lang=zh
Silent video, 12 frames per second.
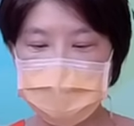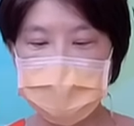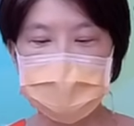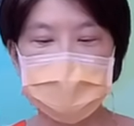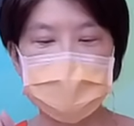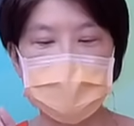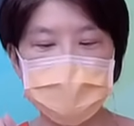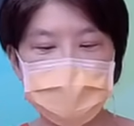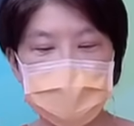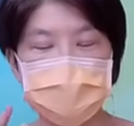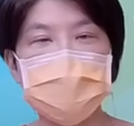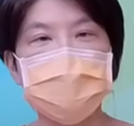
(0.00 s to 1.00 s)
么你在
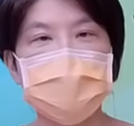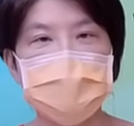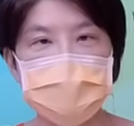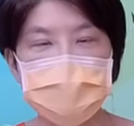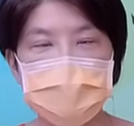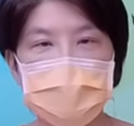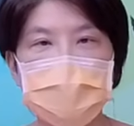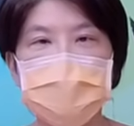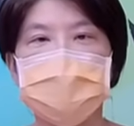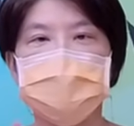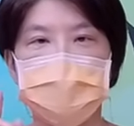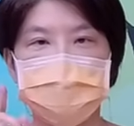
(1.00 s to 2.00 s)
九月份的时
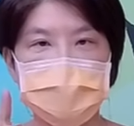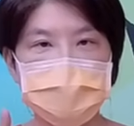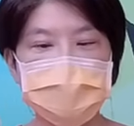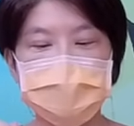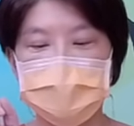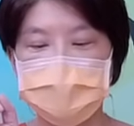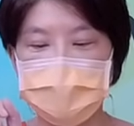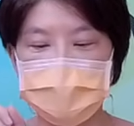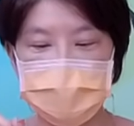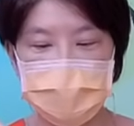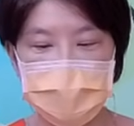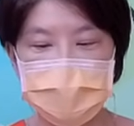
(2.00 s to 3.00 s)
候，你明显的
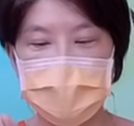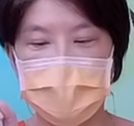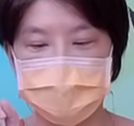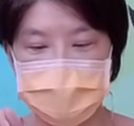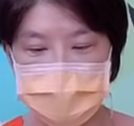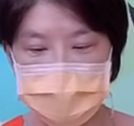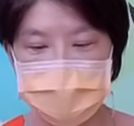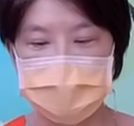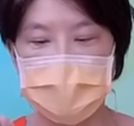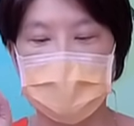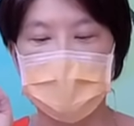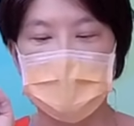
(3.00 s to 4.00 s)
可以感受
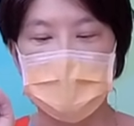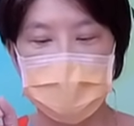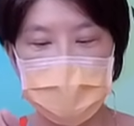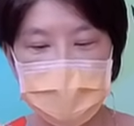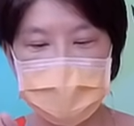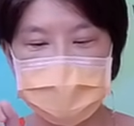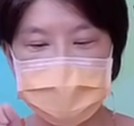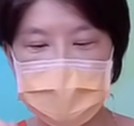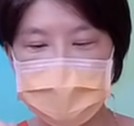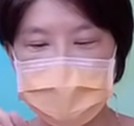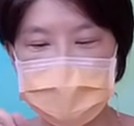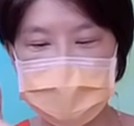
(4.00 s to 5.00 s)
到会
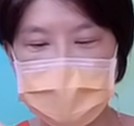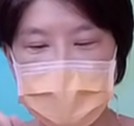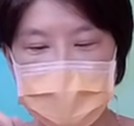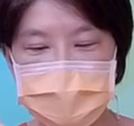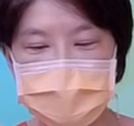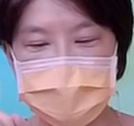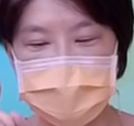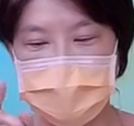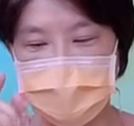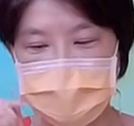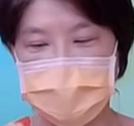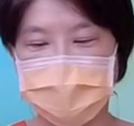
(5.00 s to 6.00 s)
增加一些
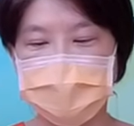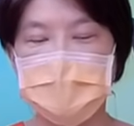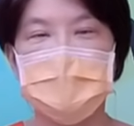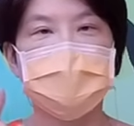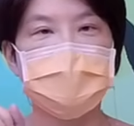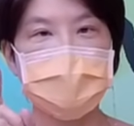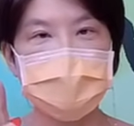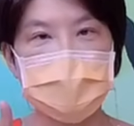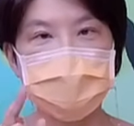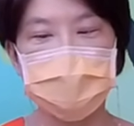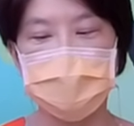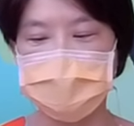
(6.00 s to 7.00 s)
钱，增加
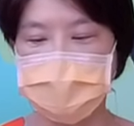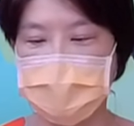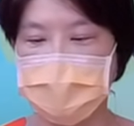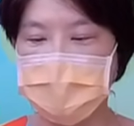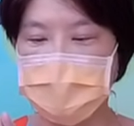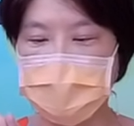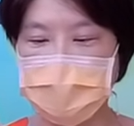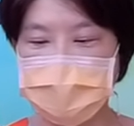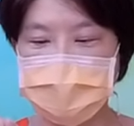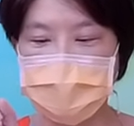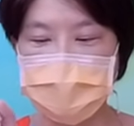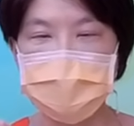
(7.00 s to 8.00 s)
多少钱？两
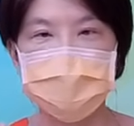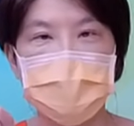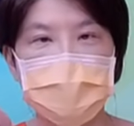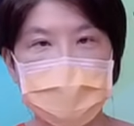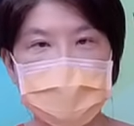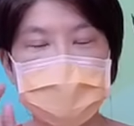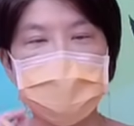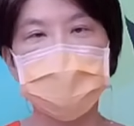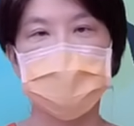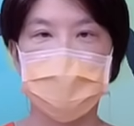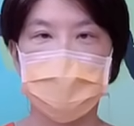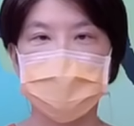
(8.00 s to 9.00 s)
千一百零四
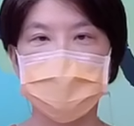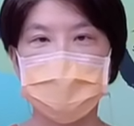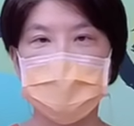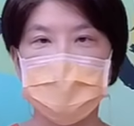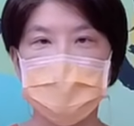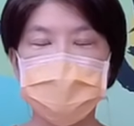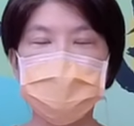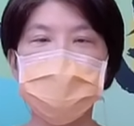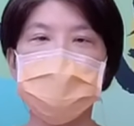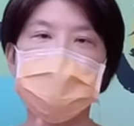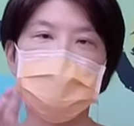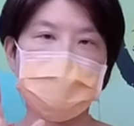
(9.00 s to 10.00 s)
元，也就
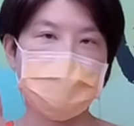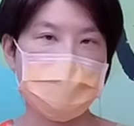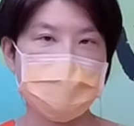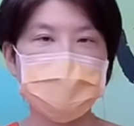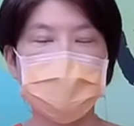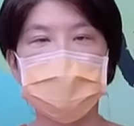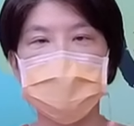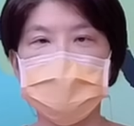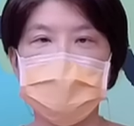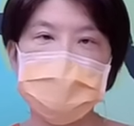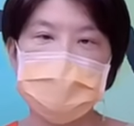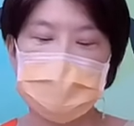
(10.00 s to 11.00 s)
是你的花费会
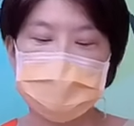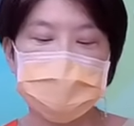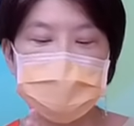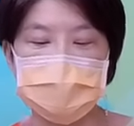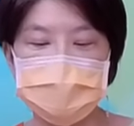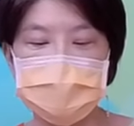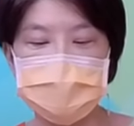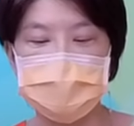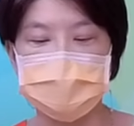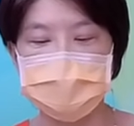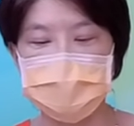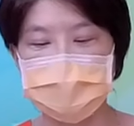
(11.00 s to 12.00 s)
增加。那哪些
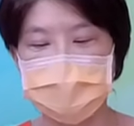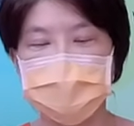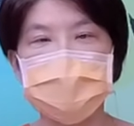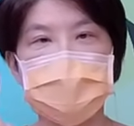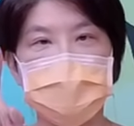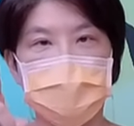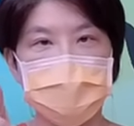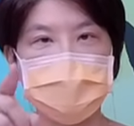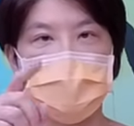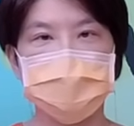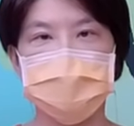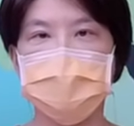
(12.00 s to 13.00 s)
涨价呢？油
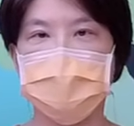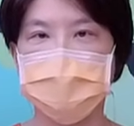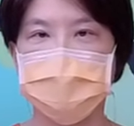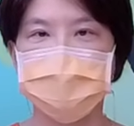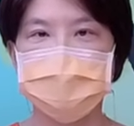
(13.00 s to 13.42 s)
涨价了。